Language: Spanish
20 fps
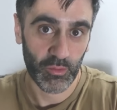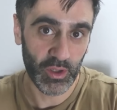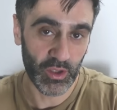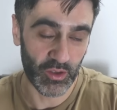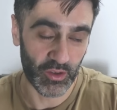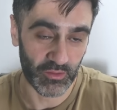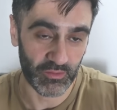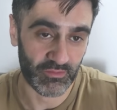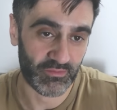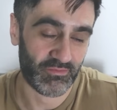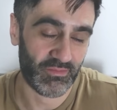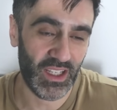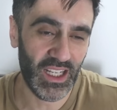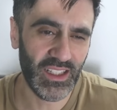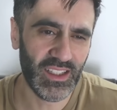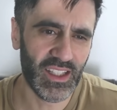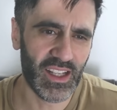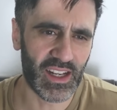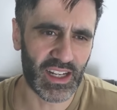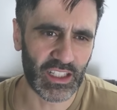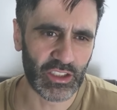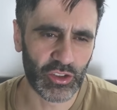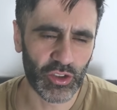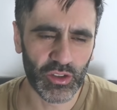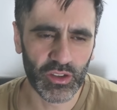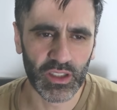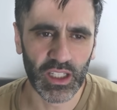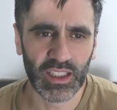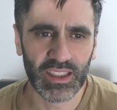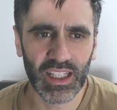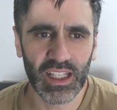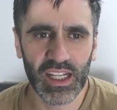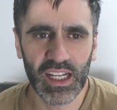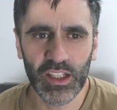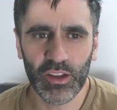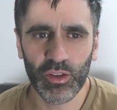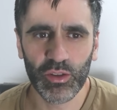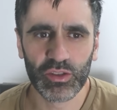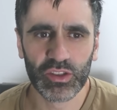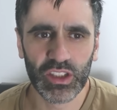Bueno, él tiene razón, están
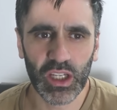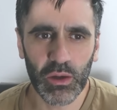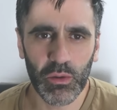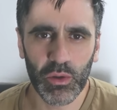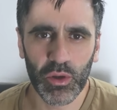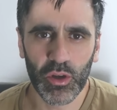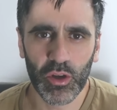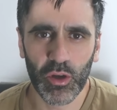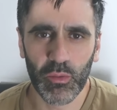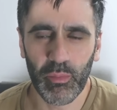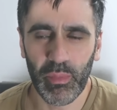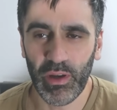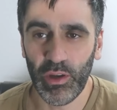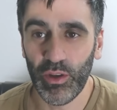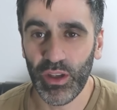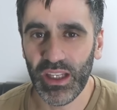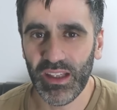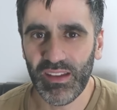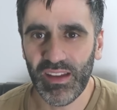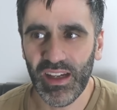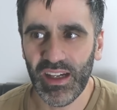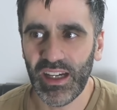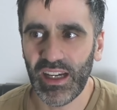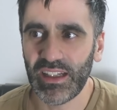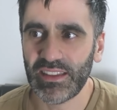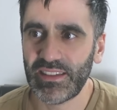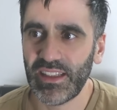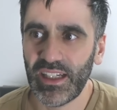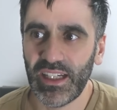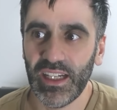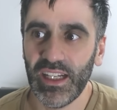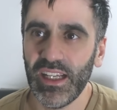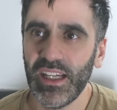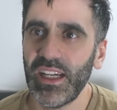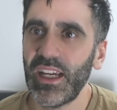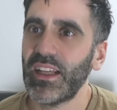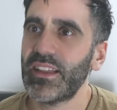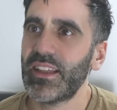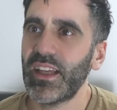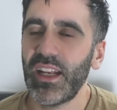estos pseudo periodistas que se
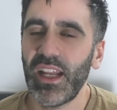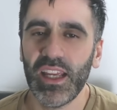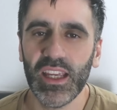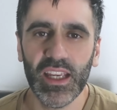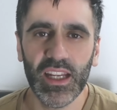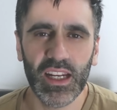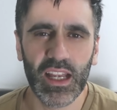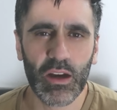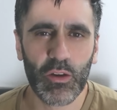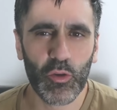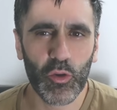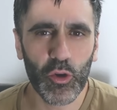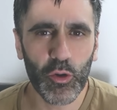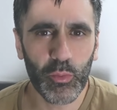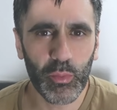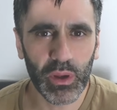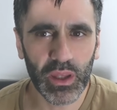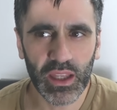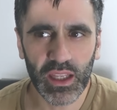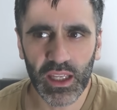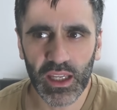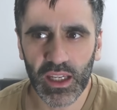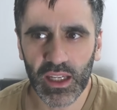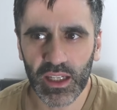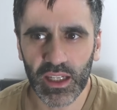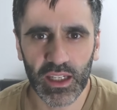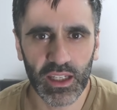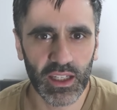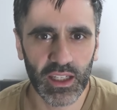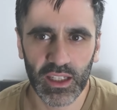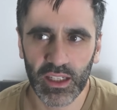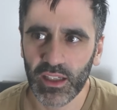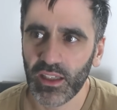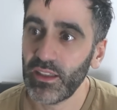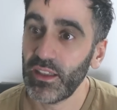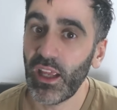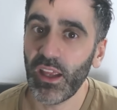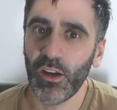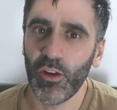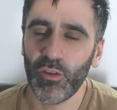creen que están ahí en la cúspide, que
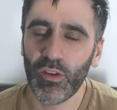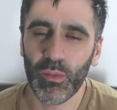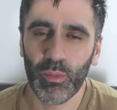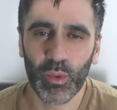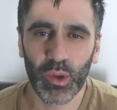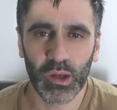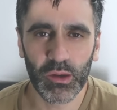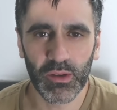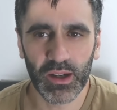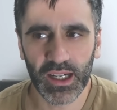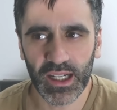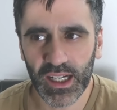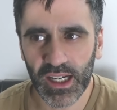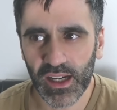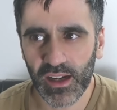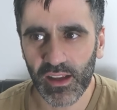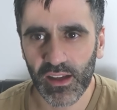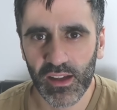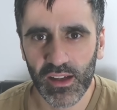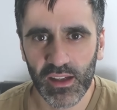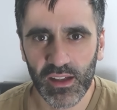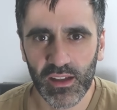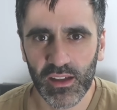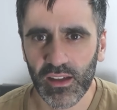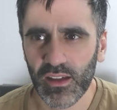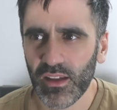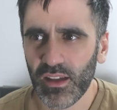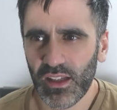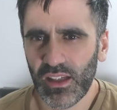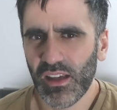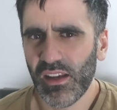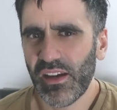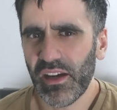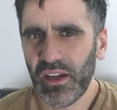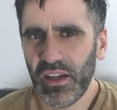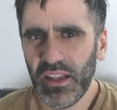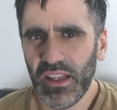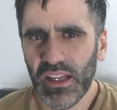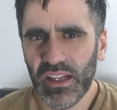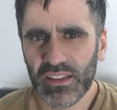nadie los va a poder bajar, y que en
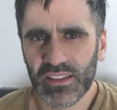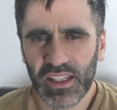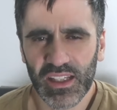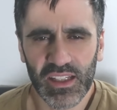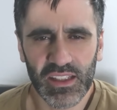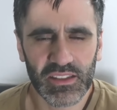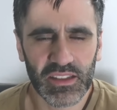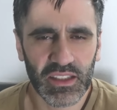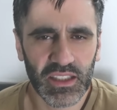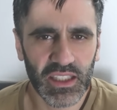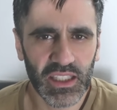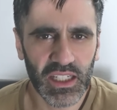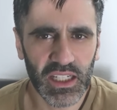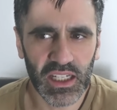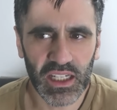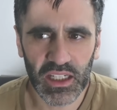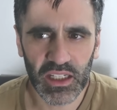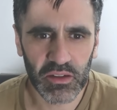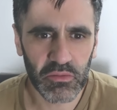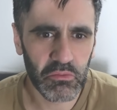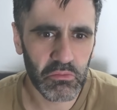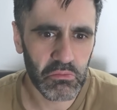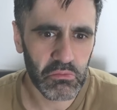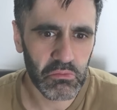realidad ya ni siquiera